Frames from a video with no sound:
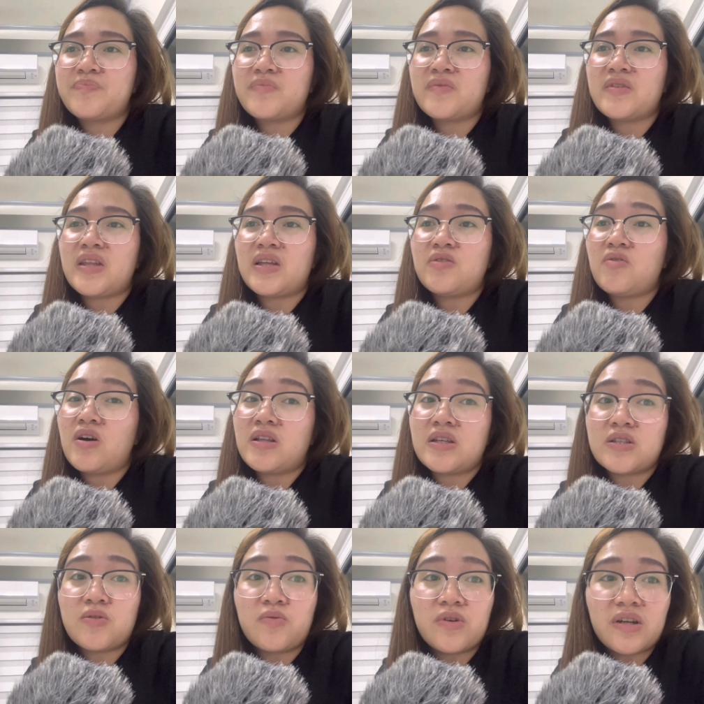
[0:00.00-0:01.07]
nando ka na
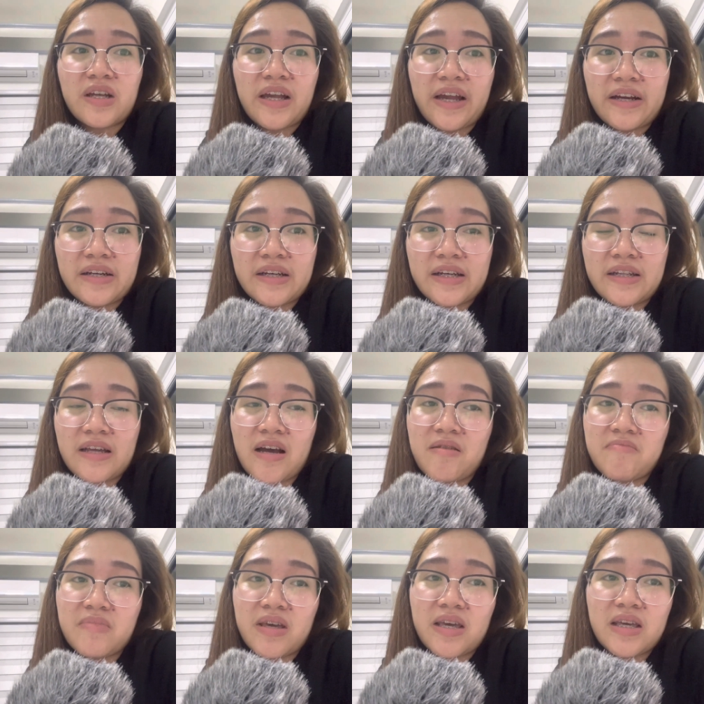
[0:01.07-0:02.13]
sa working area
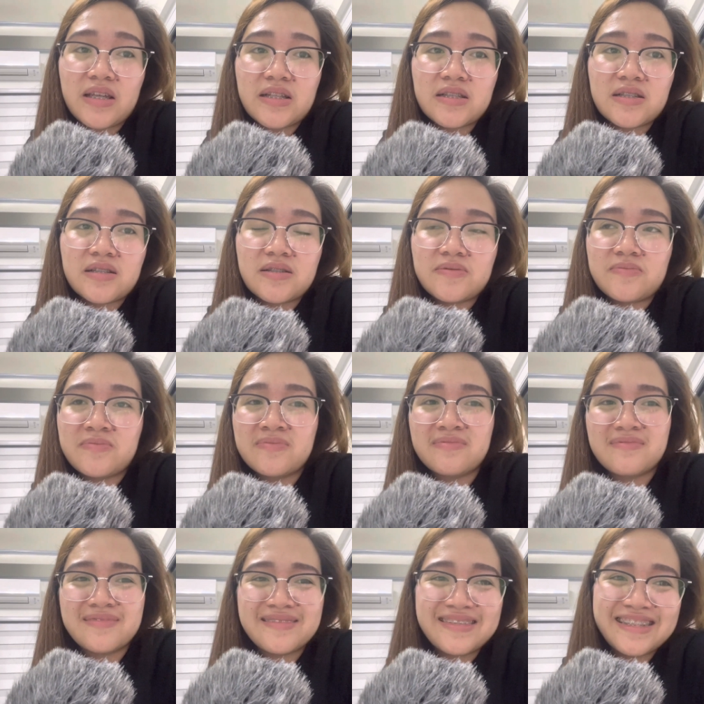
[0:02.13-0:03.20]
namin.
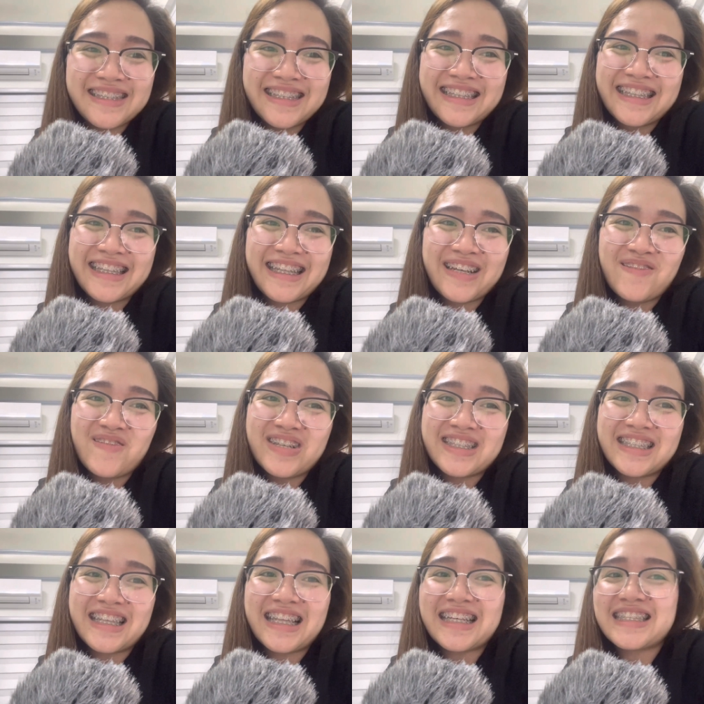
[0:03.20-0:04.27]
Ibig
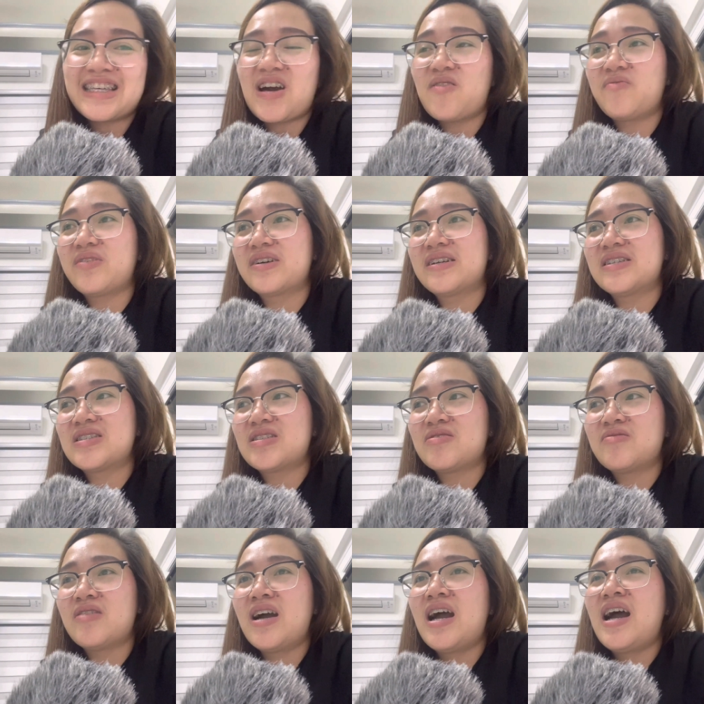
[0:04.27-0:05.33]
sinasabi ko. So,
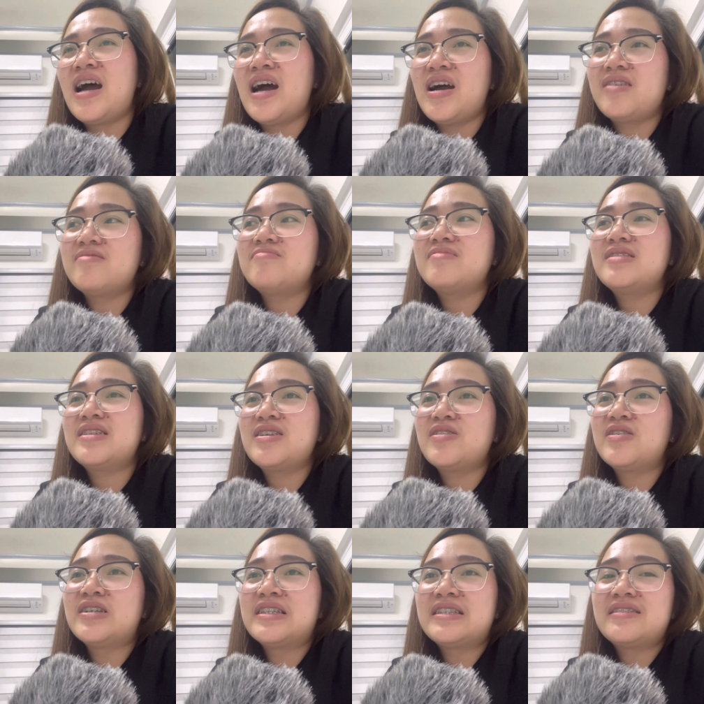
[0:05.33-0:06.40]
I mean
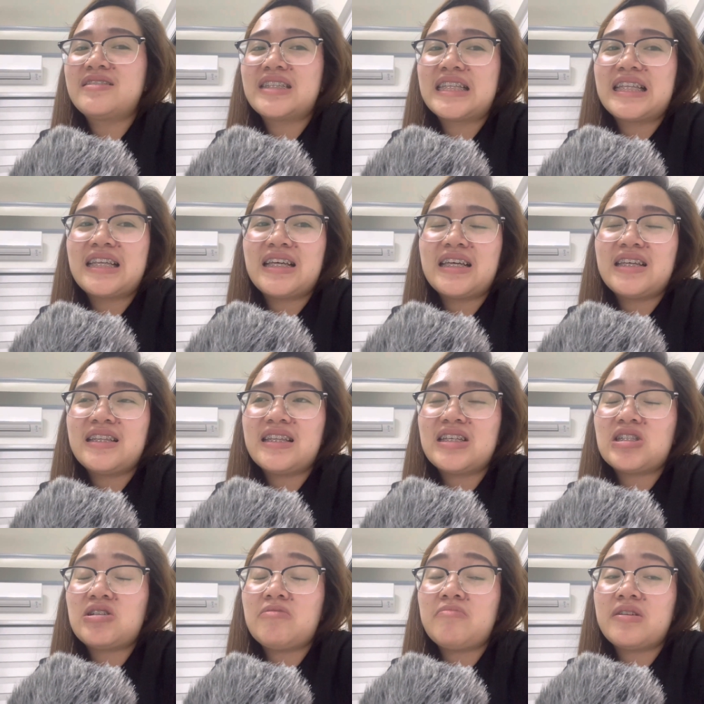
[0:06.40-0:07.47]
yun, hindi, hindi
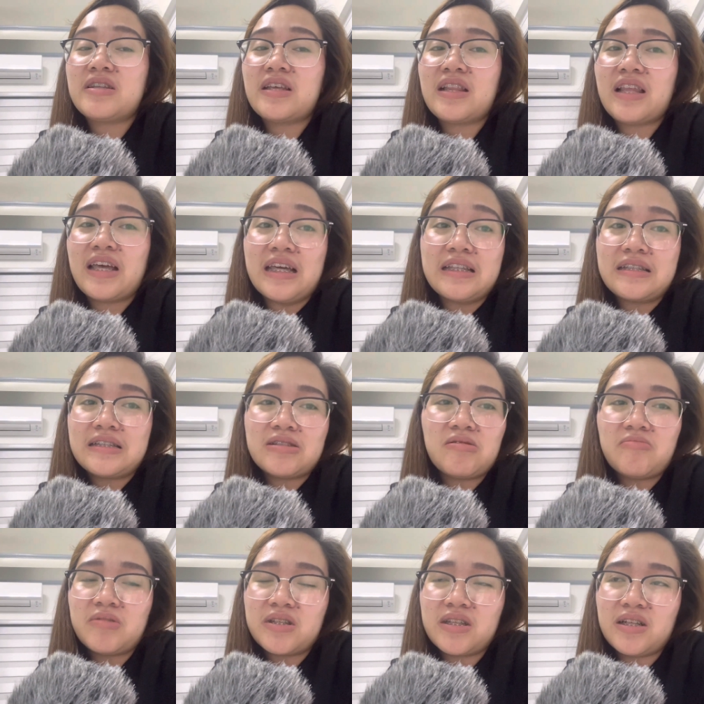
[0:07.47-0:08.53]
siya madali, hindi siya
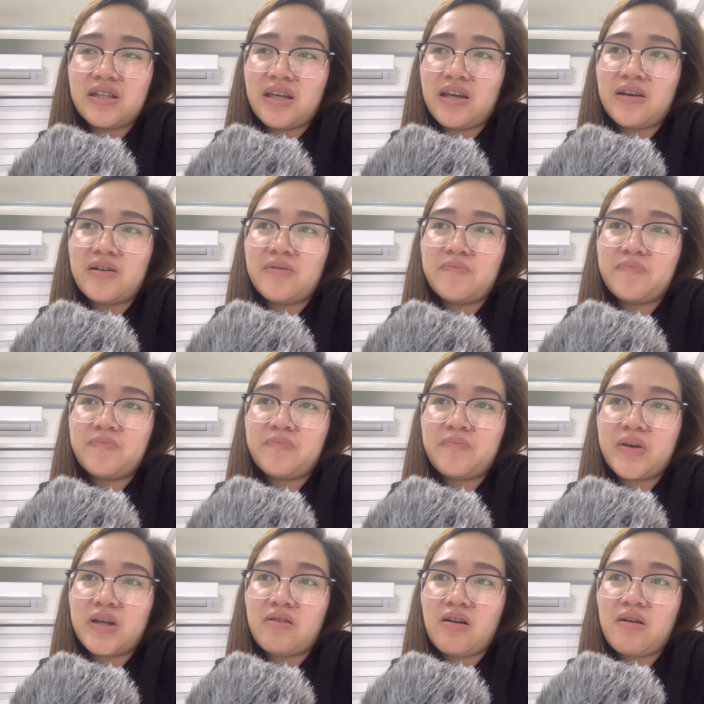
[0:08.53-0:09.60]
madali.
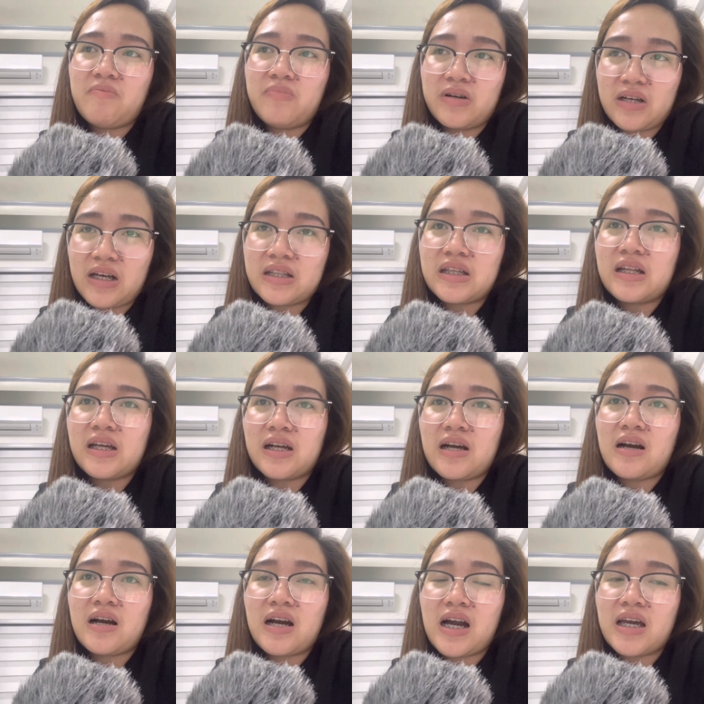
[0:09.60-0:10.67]
Pero kapag ka
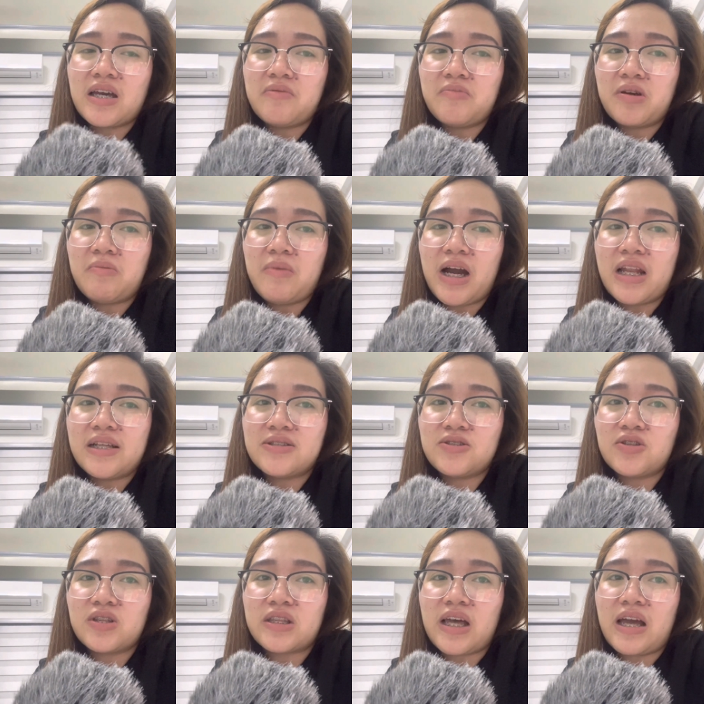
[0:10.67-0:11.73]
talagang kaya mo i-balance
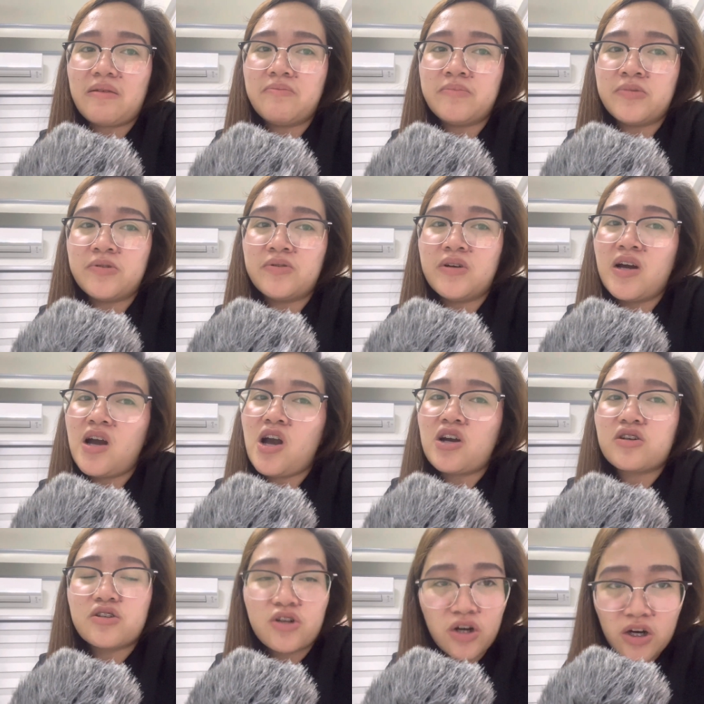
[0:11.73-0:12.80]
yung time mo,
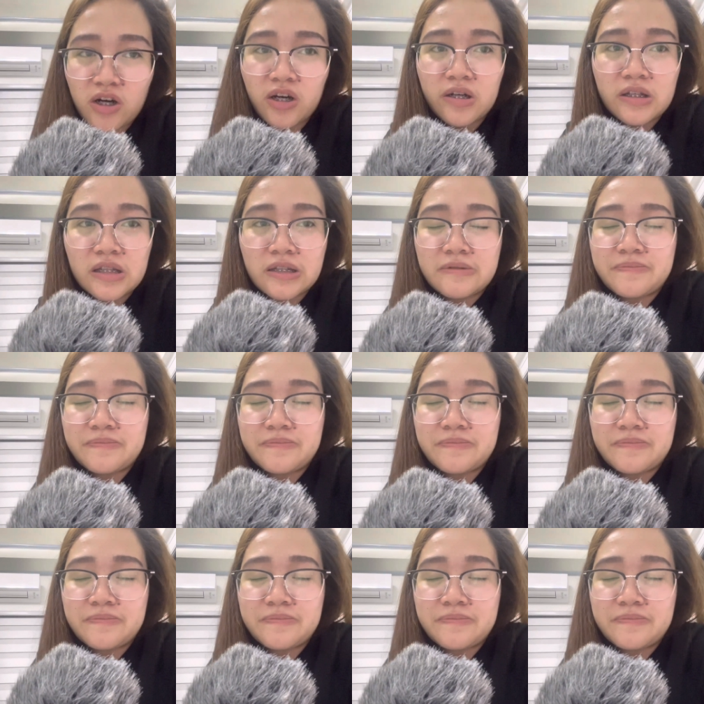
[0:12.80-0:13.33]
girl,